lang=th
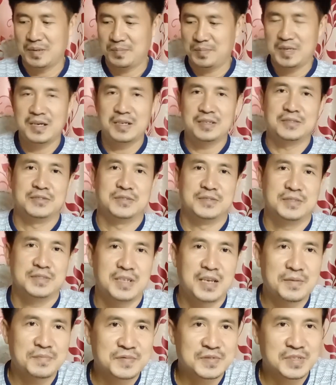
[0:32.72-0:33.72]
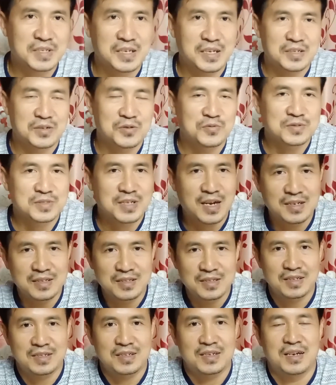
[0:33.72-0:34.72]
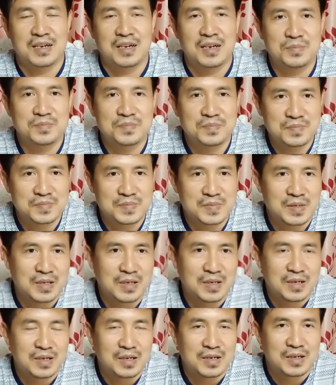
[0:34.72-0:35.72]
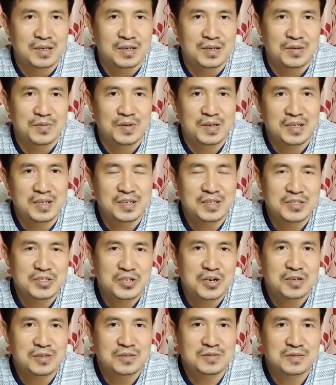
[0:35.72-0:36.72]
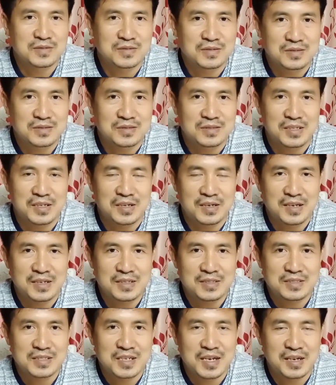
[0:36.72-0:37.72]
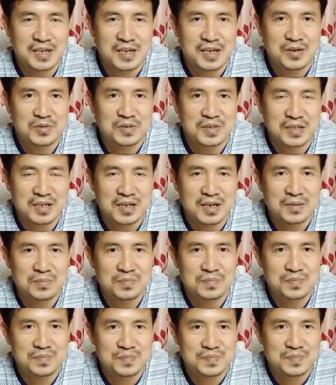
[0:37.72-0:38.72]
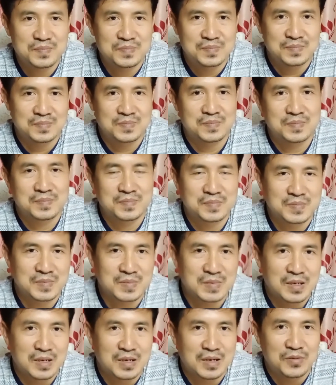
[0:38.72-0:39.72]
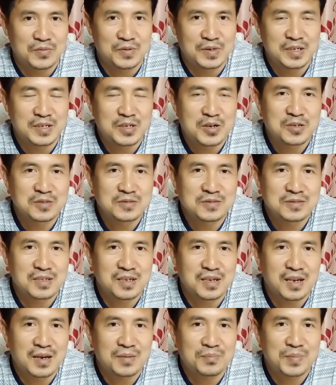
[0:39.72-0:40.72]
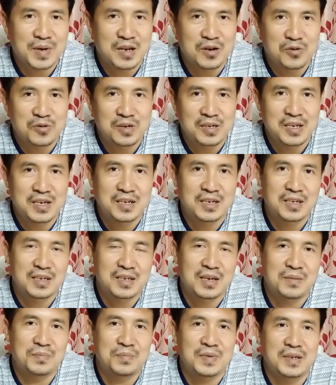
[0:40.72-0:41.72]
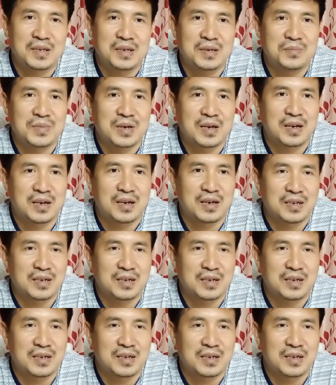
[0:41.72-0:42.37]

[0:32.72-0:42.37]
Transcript: เพื่อนๆ เอฟ ซี ทุกท่านนะครับวันนี้ช่อง ที เล็ก Channel นะครับวันนี้น้องตีเล็กไปโรงเรียนนะครับไม่ได้มา